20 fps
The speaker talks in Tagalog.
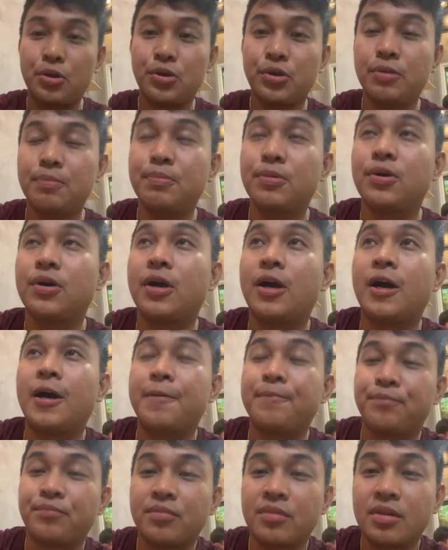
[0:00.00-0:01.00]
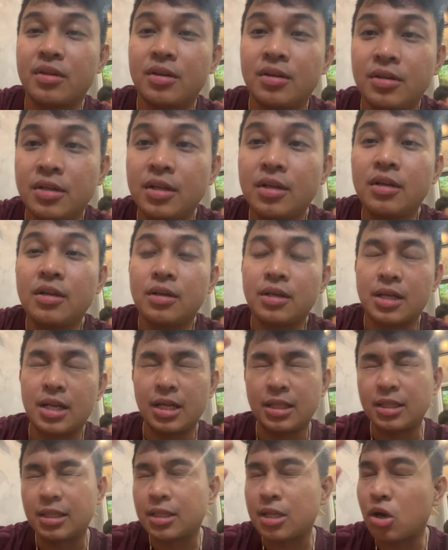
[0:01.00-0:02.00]
yun po, um, Tila
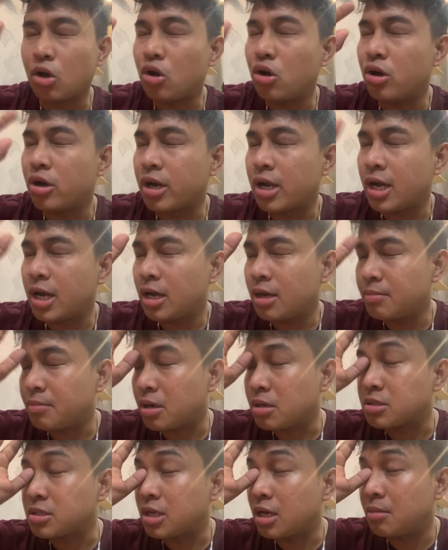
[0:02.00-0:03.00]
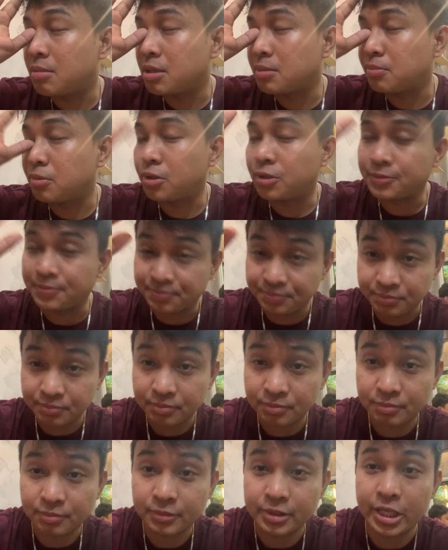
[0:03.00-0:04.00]
Tita Cora, maraming salamat po.
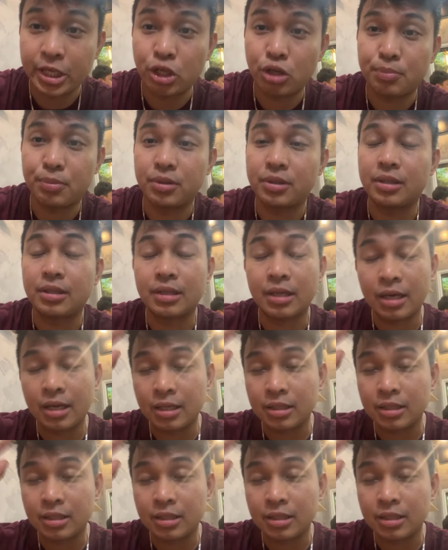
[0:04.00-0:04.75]
Thank you po, Tila